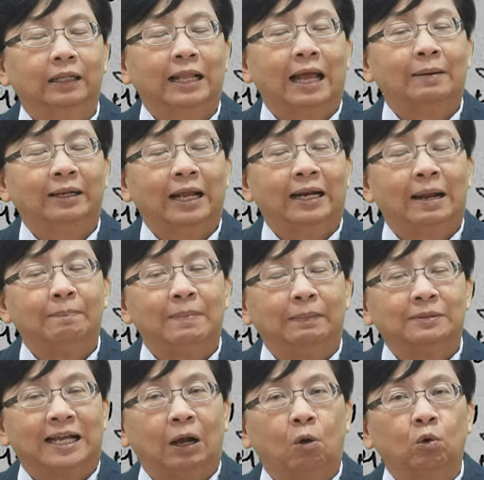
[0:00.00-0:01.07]
ถ้าถ้านับแบ
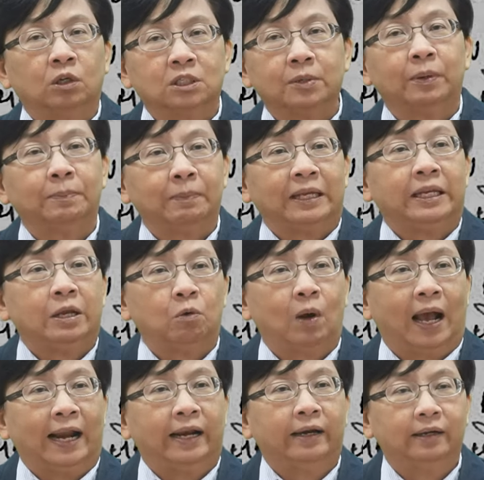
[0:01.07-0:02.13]
บสากลก็จะเป็นปีเดียว
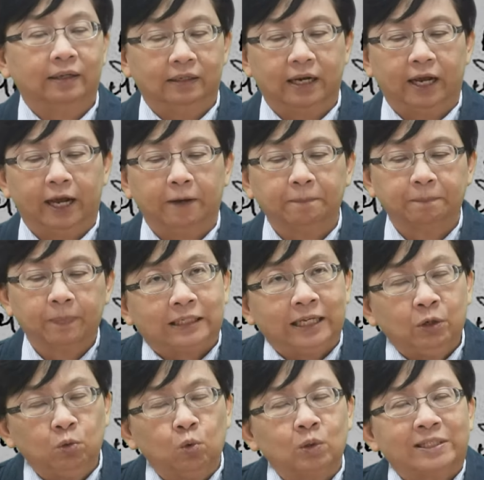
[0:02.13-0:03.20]
กันนะคะ
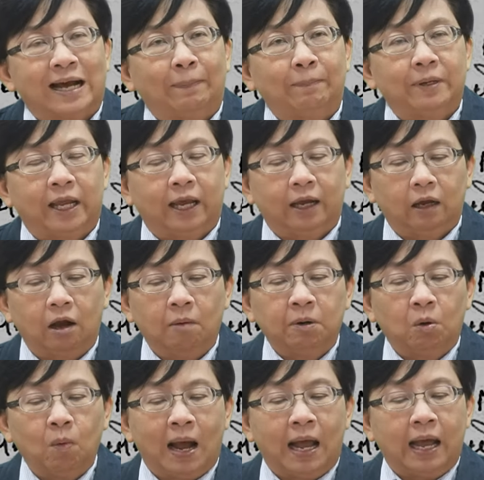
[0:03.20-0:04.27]
ที่ถูกจับเนี่ยก็เพ
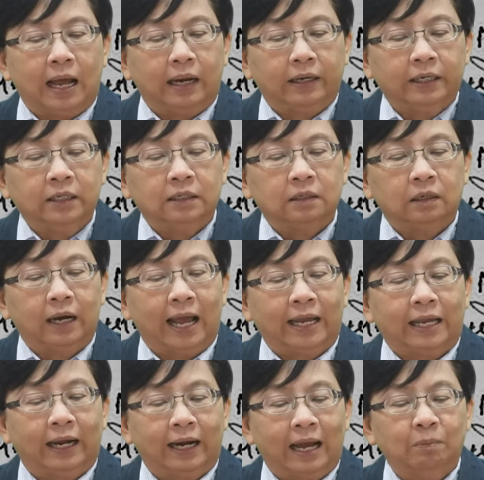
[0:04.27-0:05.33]
ราะว่าหนึ่งใน
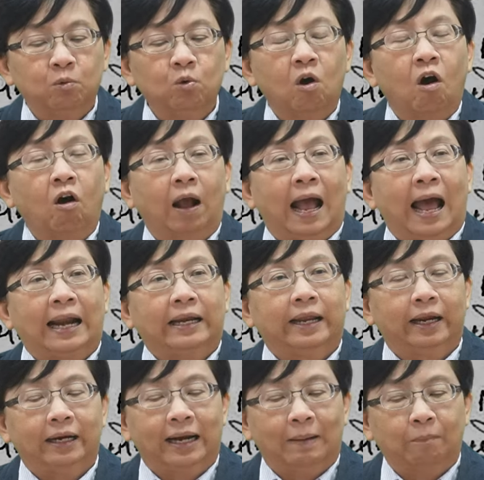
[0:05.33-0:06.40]
คณะผู้ก่อการ
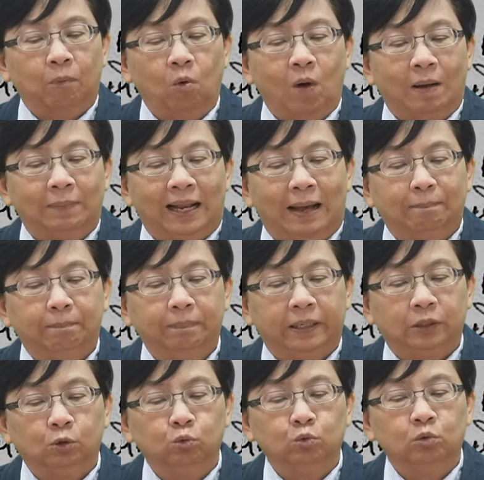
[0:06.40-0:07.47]
เนี่ยนำความลับไป
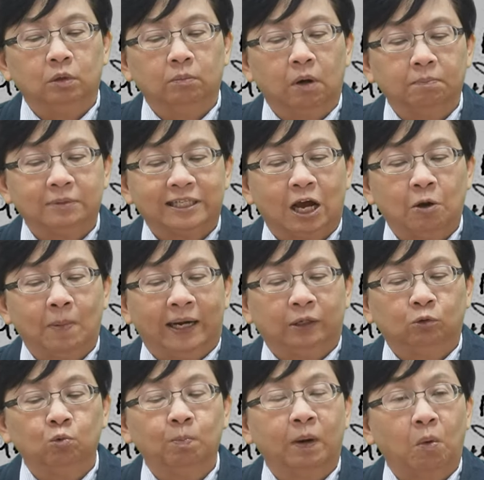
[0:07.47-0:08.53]
ทูลหม่อมเจ้าพัน
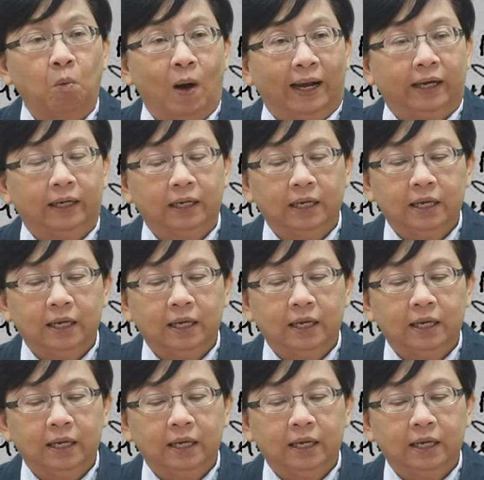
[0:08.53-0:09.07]
ธุประวัติ